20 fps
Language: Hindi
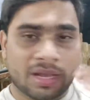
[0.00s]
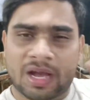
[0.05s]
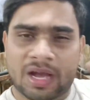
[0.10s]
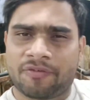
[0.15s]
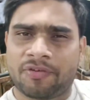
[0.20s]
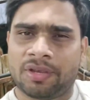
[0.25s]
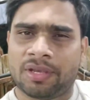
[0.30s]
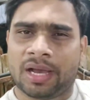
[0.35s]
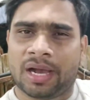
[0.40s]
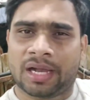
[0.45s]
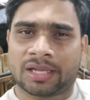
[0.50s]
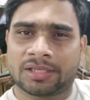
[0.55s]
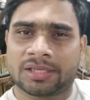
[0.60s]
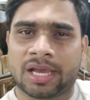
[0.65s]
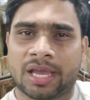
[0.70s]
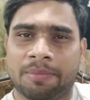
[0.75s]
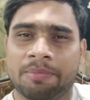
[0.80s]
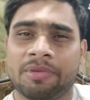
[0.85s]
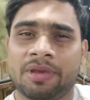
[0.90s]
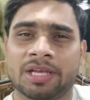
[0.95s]
काफ़ी
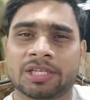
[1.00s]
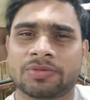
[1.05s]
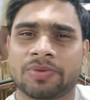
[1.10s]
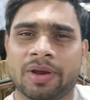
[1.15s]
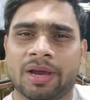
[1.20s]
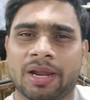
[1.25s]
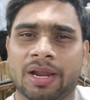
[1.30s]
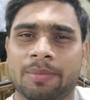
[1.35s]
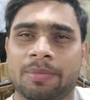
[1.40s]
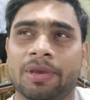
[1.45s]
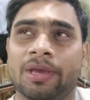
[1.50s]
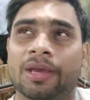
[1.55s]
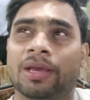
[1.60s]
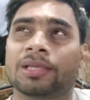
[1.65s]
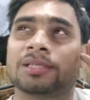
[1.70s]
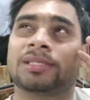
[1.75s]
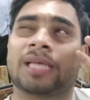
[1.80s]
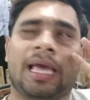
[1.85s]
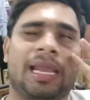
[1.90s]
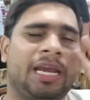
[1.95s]
अच्छा एम्बियंस वगैरह भी
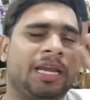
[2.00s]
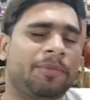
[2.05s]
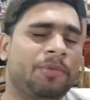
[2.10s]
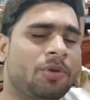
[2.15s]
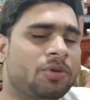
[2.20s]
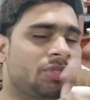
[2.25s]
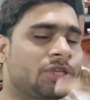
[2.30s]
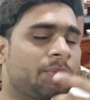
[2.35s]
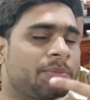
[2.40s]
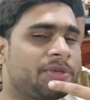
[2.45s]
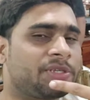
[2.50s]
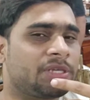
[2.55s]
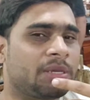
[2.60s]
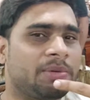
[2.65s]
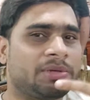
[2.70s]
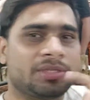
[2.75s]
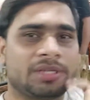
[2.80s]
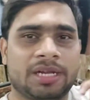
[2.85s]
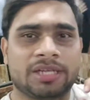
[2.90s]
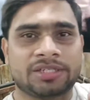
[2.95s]
है साइलेंट म्यूज़िक
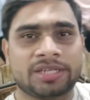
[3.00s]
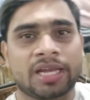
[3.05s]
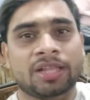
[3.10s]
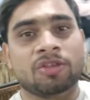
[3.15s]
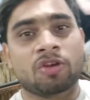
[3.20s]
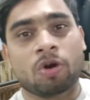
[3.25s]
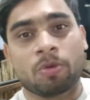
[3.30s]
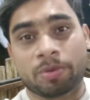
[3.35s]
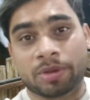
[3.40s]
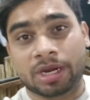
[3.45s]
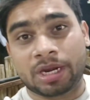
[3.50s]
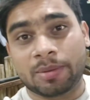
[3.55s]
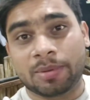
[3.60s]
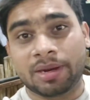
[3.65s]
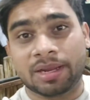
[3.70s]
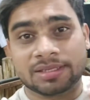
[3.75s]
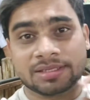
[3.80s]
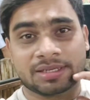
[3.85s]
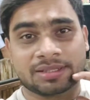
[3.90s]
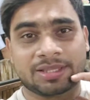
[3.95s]
पीछे बज रहा है शायद कॉपीराइट
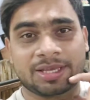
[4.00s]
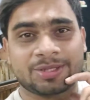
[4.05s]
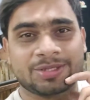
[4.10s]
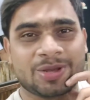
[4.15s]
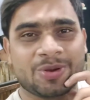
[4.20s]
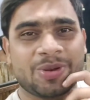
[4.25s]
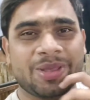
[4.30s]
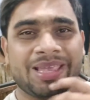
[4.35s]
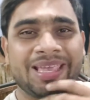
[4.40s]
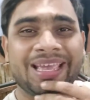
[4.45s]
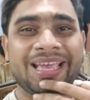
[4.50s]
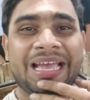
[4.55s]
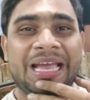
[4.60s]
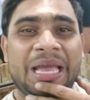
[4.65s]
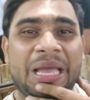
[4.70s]
भी लग सकता है ऐसा वही